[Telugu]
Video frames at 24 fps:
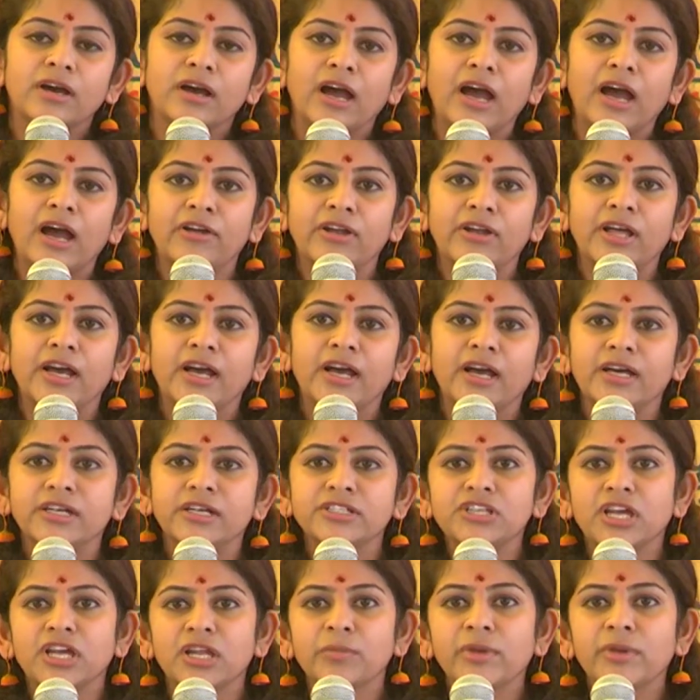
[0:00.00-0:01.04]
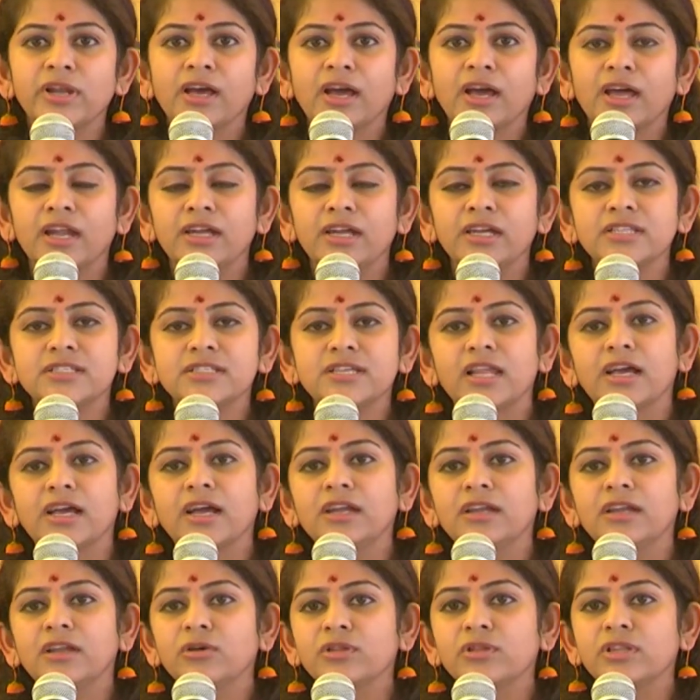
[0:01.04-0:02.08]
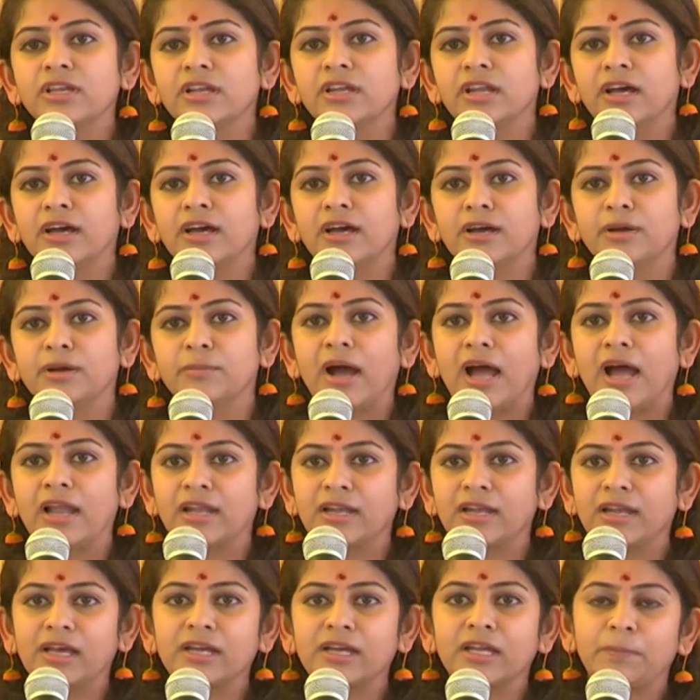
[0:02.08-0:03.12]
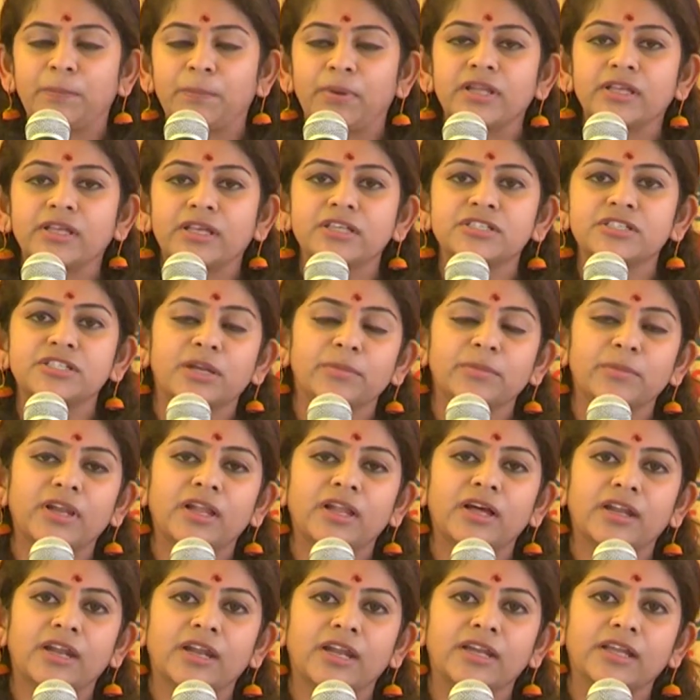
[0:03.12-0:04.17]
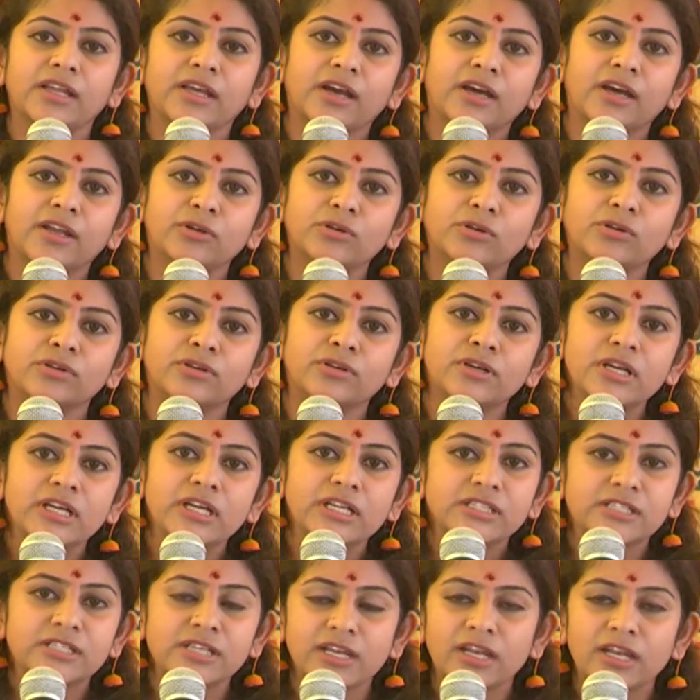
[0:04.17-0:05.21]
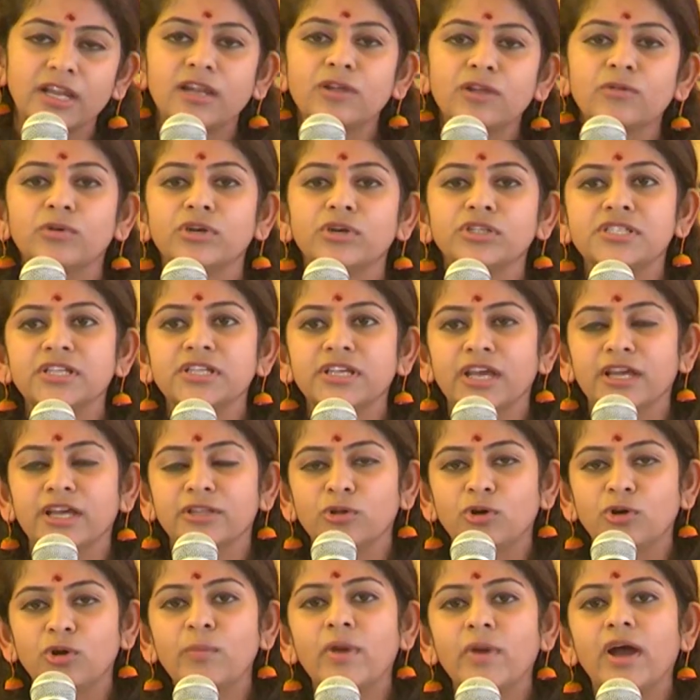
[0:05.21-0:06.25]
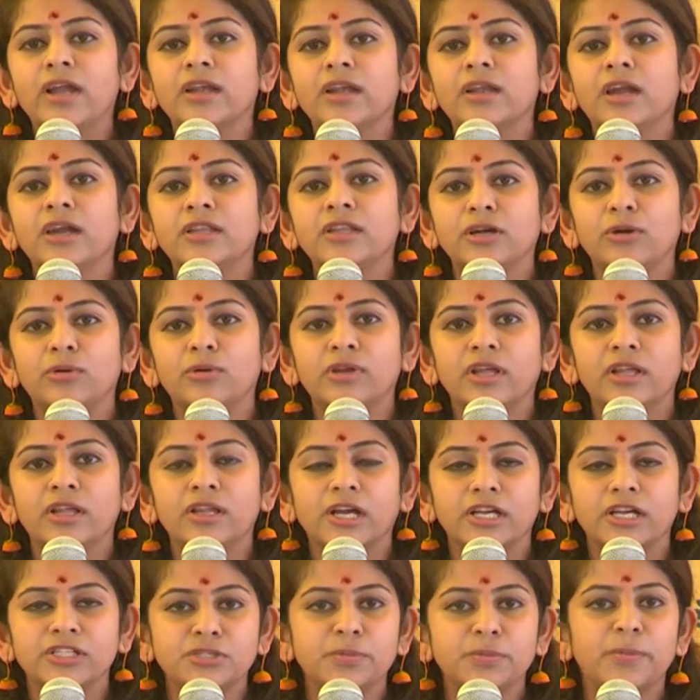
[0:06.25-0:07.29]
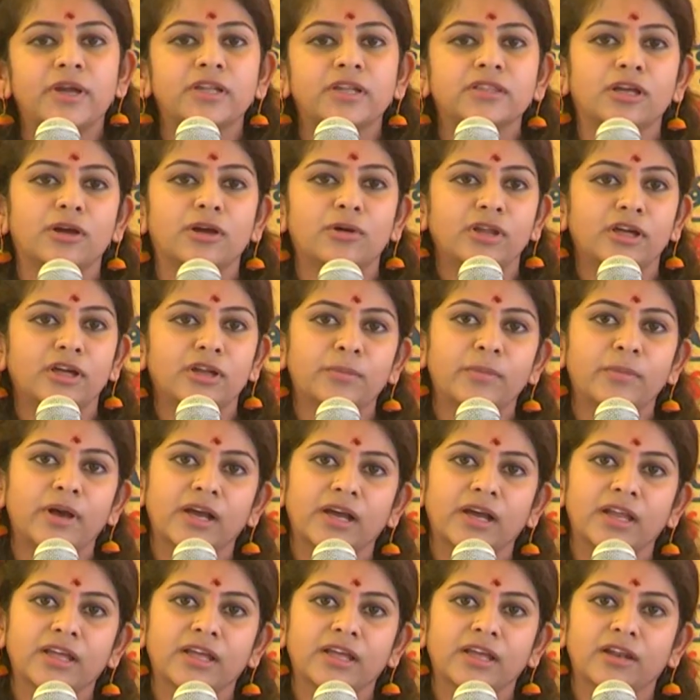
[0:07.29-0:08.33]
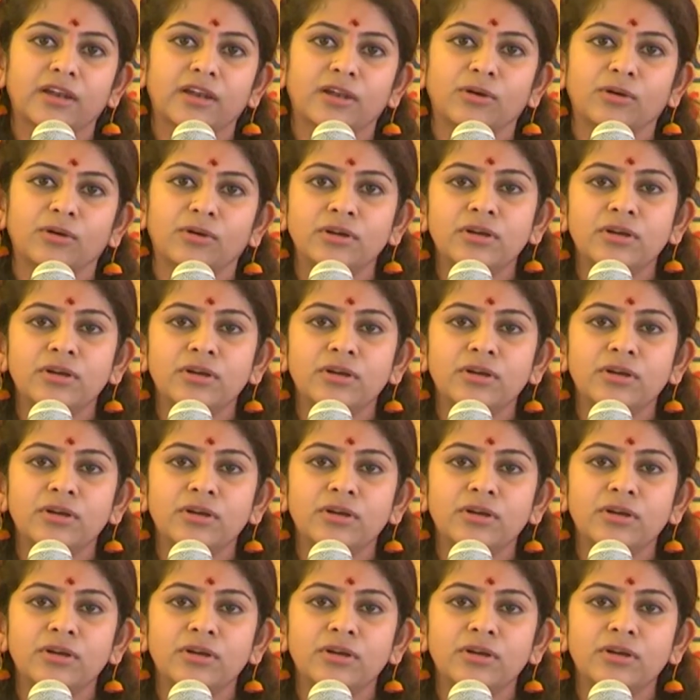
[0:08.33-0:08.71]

ఆవిడ షర్మిల గారు అంటే జలగన్న వదిన బాణంలాగా ఇప్పటికీ షర్మిలారెడ్డి గారు చెల్లెలు వచ్చి ఏదో మాట్లాడుతూ ఉన్నారు కష్టపడుతూ ఉన్నారు మంగళగిరిలో